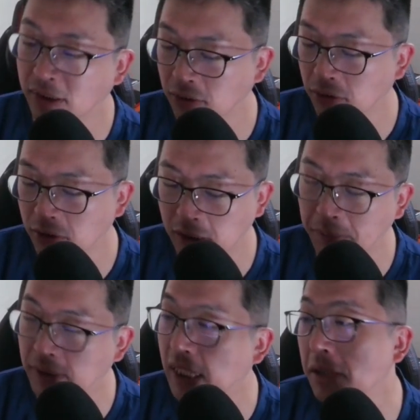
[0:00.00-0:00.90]
その
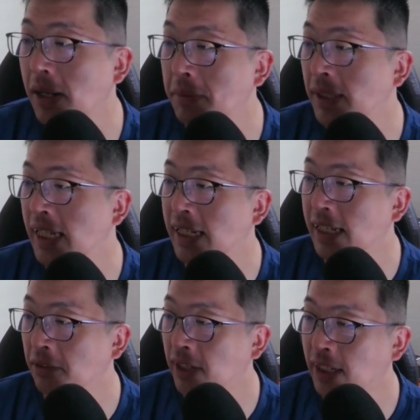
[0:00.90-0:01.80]
クリスマスケーキも早めに出てき
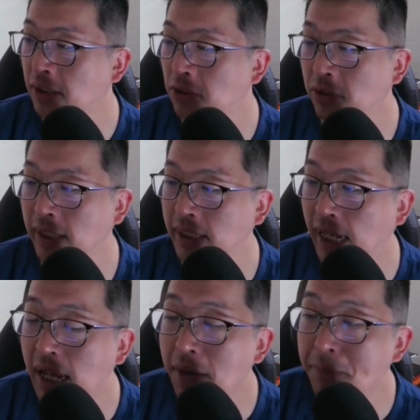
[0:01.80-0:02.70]
てるのかなということなん
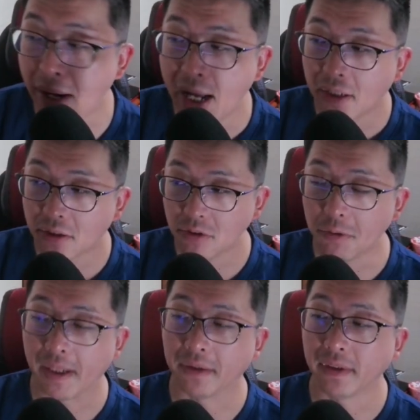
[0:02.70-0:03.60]
で、まあそういう
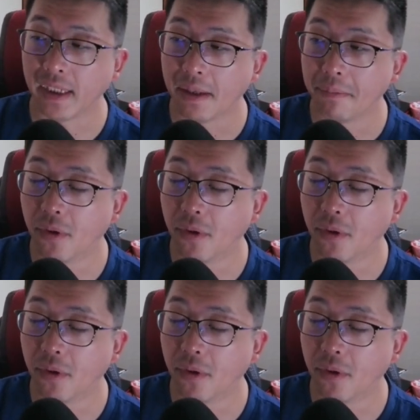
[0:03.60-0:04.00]
のもあるんでね、